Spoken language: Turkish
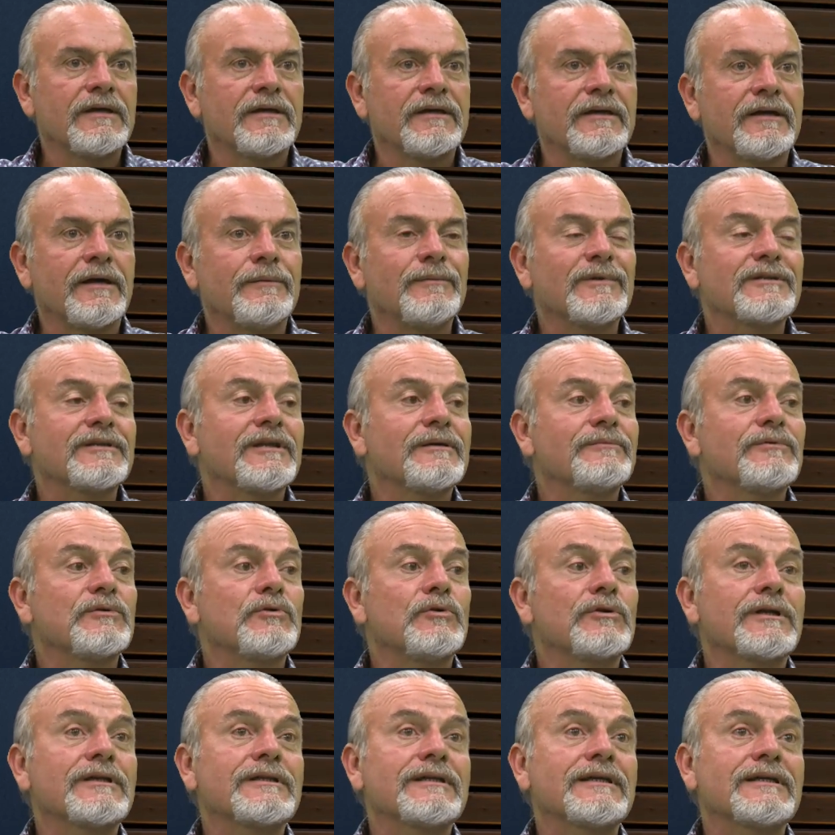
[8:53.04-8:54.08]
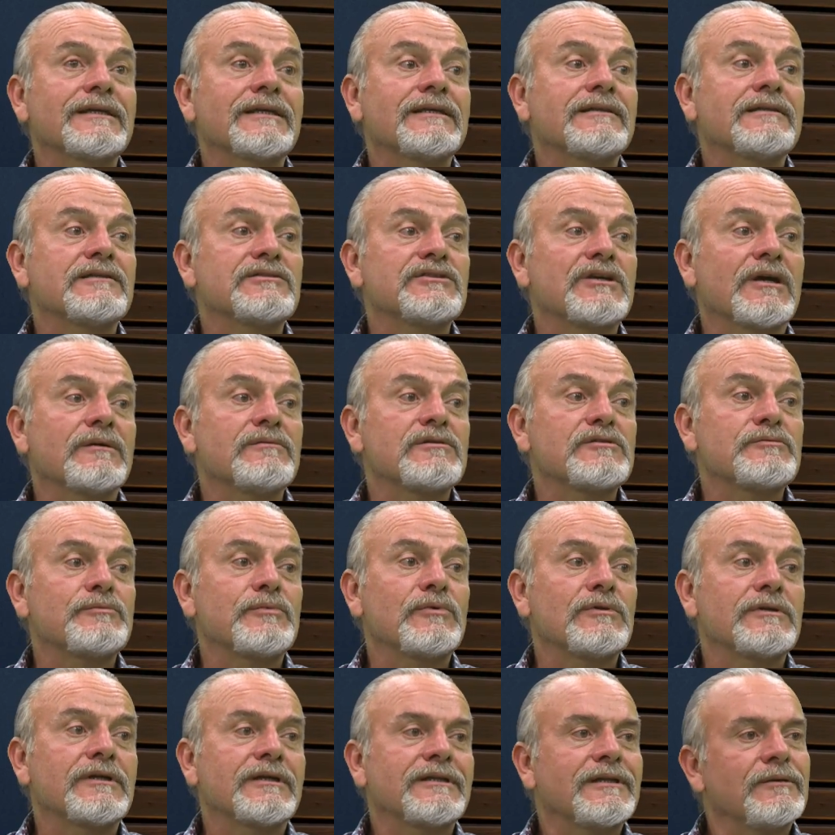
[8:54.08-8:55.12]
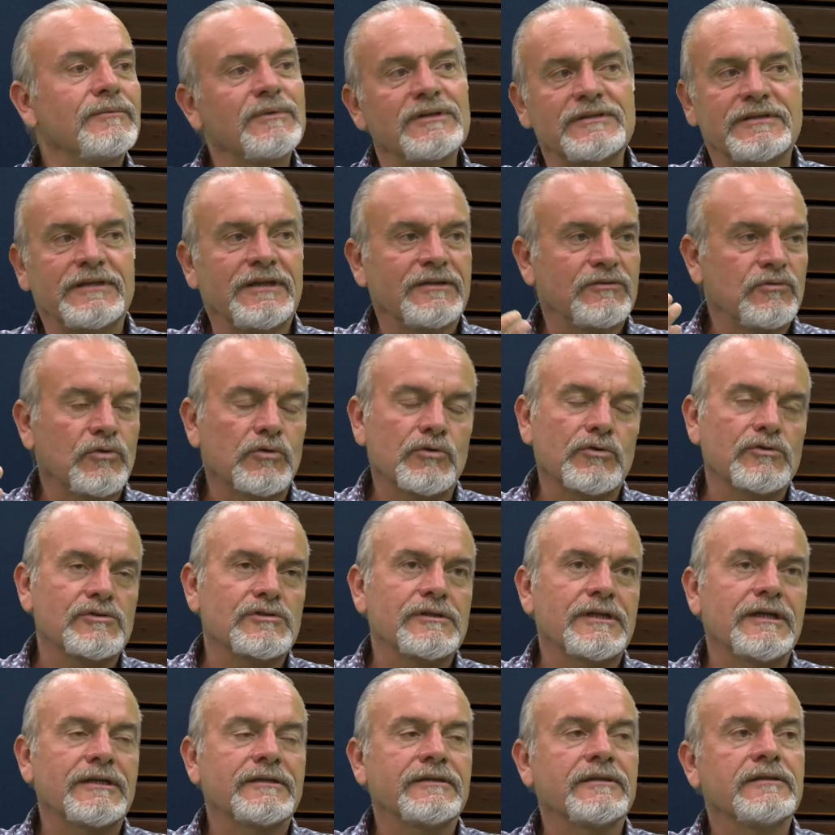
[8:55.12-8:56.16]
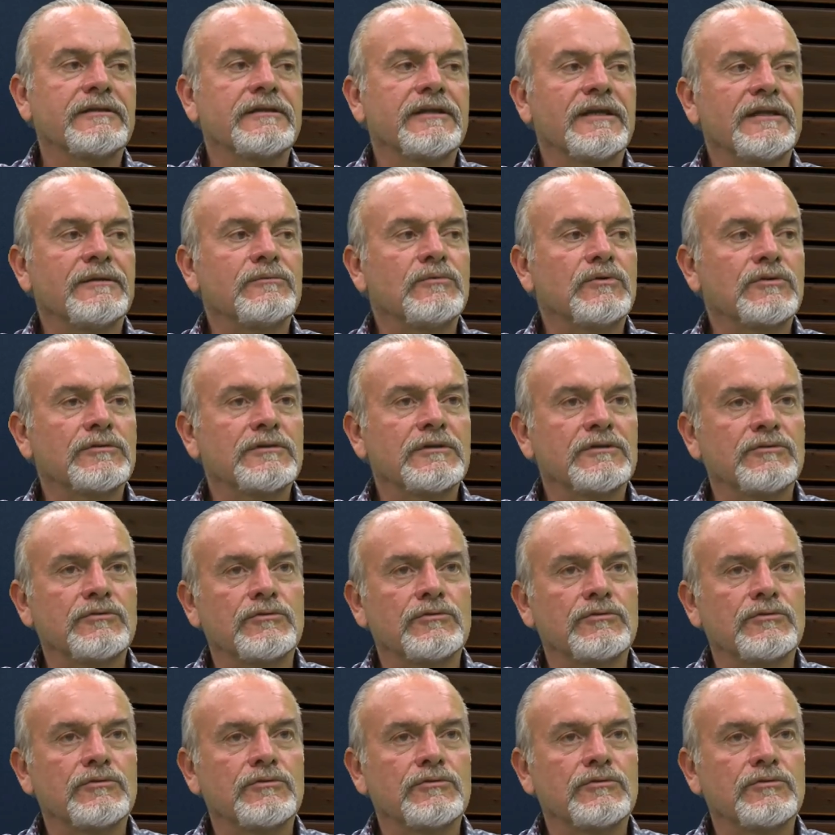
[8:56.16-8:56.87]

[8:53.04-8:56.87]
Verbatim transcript: E, ama tabii orada gideceğimiz bölgede mesela Toroslarda diyelim, Orta